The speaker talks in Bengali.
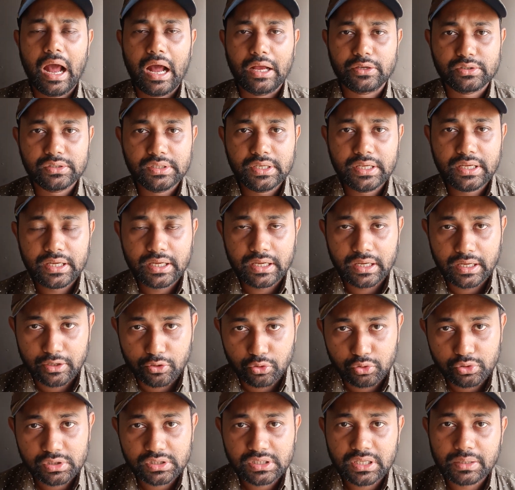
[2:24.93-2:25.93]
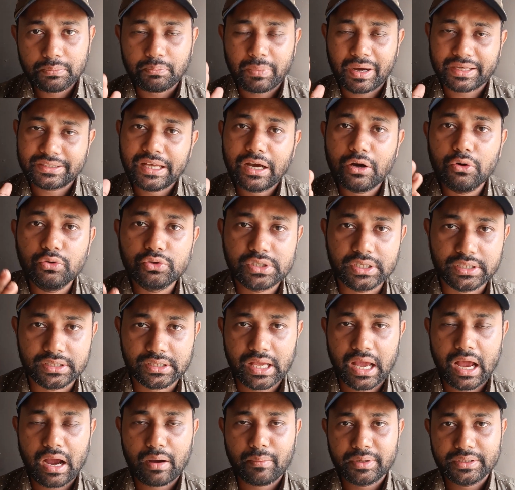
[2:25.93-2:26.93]
আসলে রুচিতে বাধা উচিত
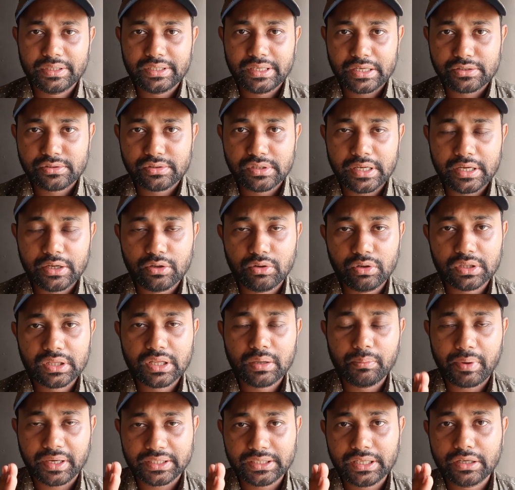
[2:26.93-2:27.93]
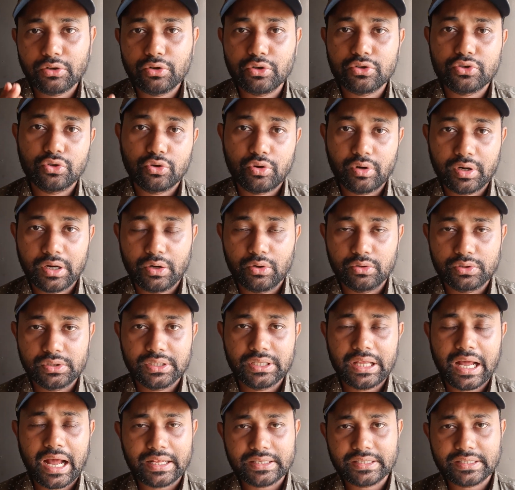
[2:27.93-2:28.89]
আমাদের আসলে এগুলোকে বাধাগ্রস্ত করা উচিত